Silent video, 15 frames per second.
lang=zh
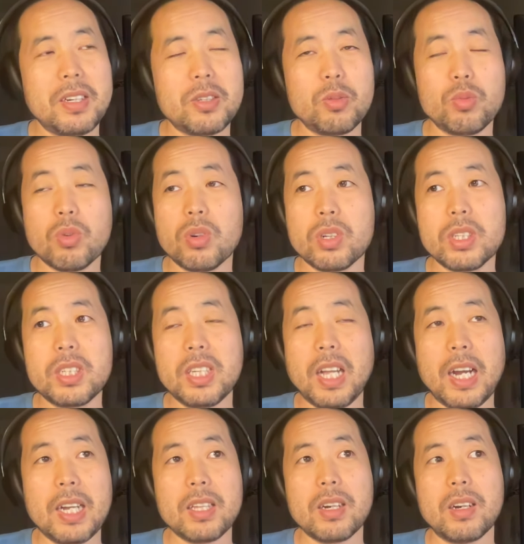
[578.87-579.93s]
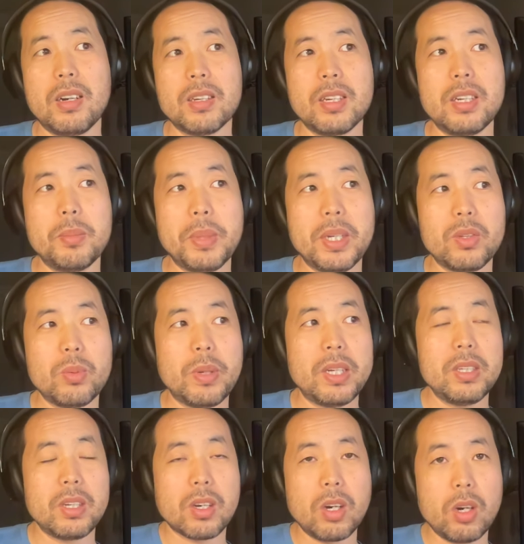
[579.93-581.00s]
但是如果是其他的行业里面对
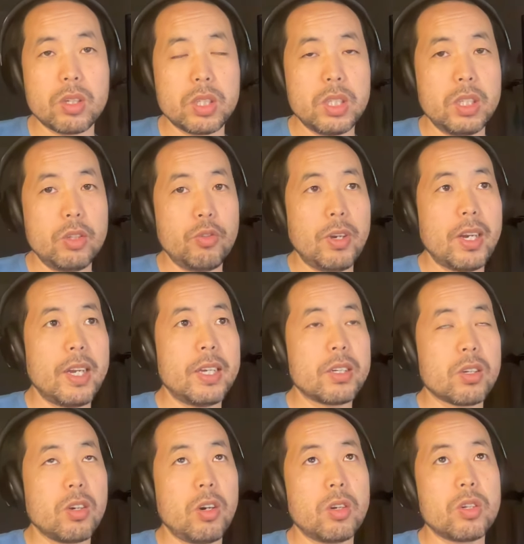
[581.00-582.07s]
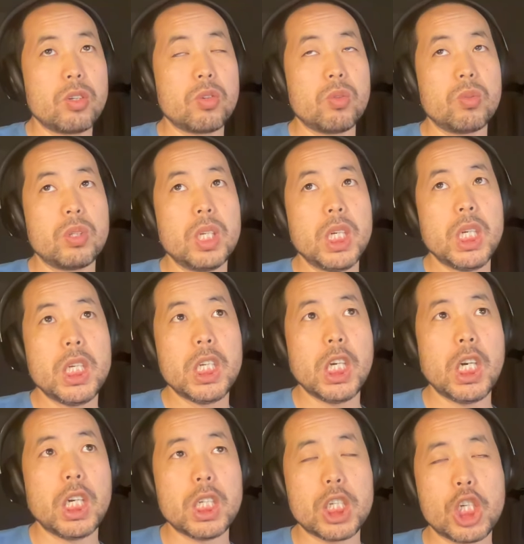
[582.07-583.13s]
吧？你靠着你原来靠这种
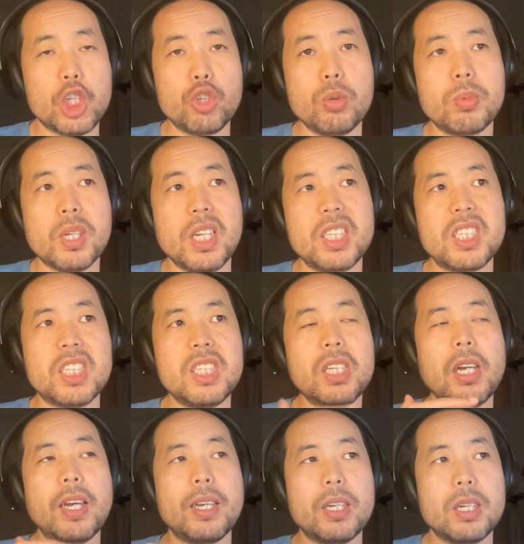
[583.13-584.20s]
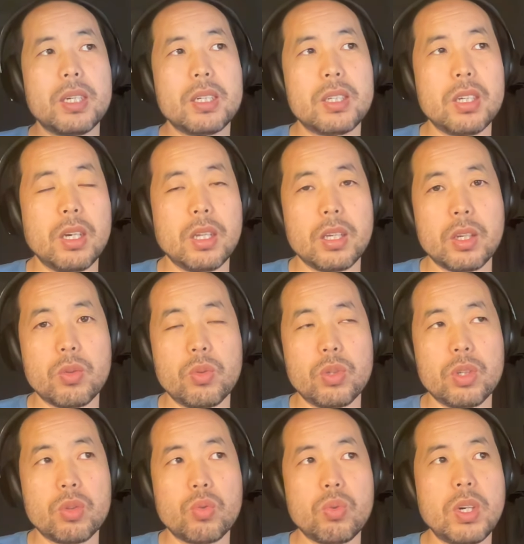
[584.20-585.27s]
呃持续不断积累这样的一个
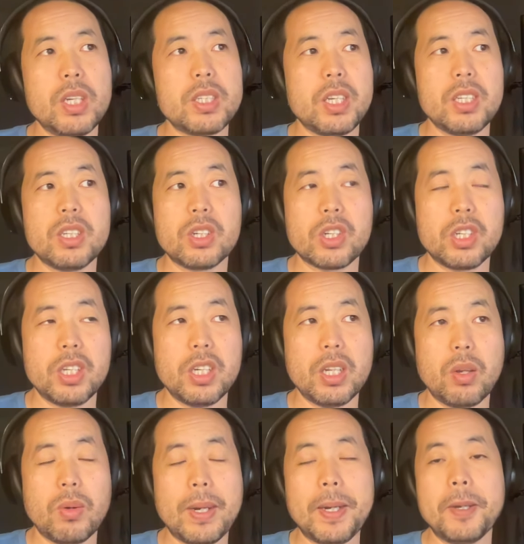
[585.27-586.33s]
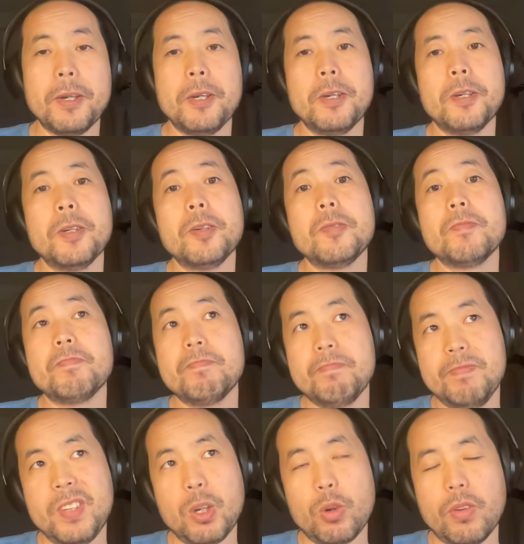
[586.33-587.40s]
东西，突然间你失业的话。
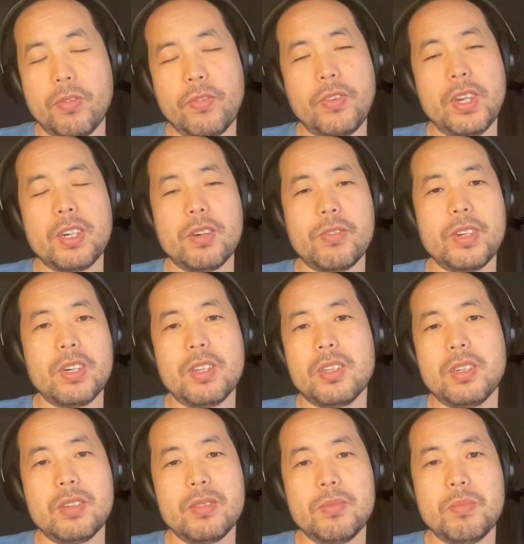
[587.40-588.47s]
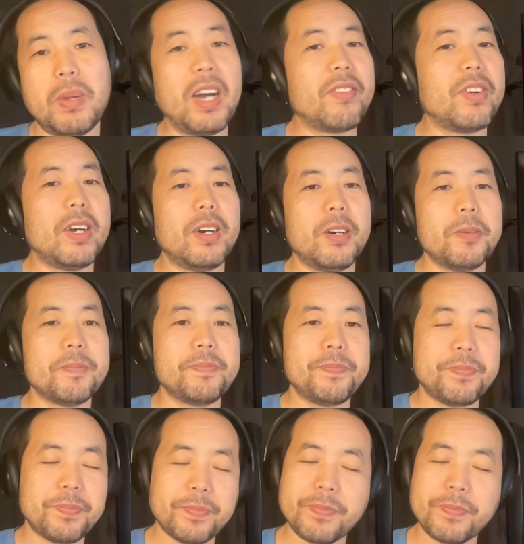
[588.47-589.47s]
你会非常非常的麻烦啊，